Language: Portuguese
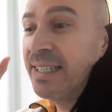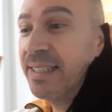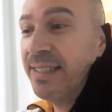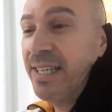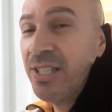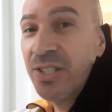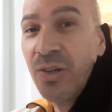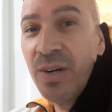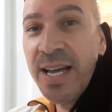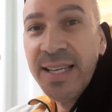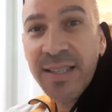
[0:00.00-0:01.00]
Deixa seu
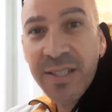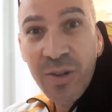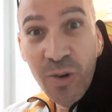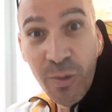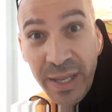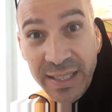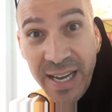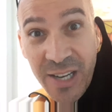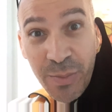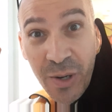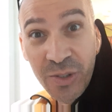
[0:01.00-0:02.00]
like e seu
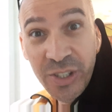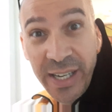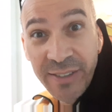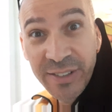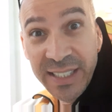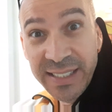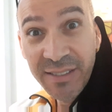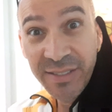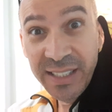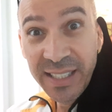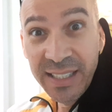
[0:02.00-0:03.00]
comentário para onde é que você está
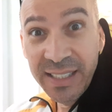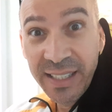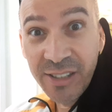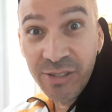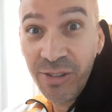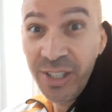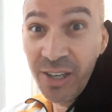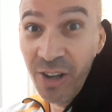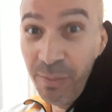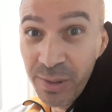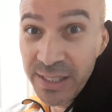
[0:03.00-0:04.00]
vindo aqui na Grande
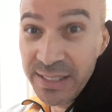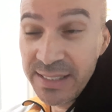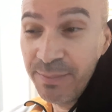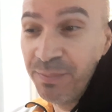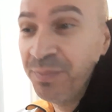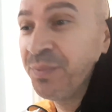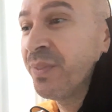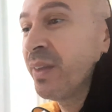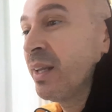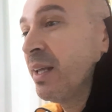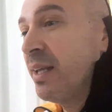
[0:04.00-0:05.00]
Florianópolis.
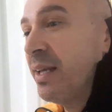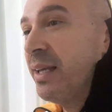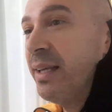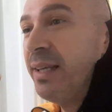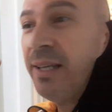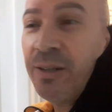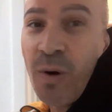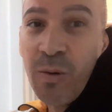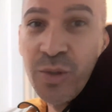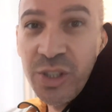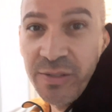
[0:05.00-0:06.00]
E qual
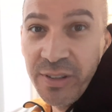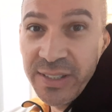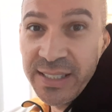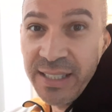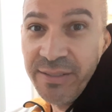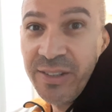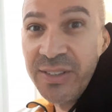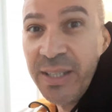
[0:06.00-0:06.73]
o motivo que você está vindo?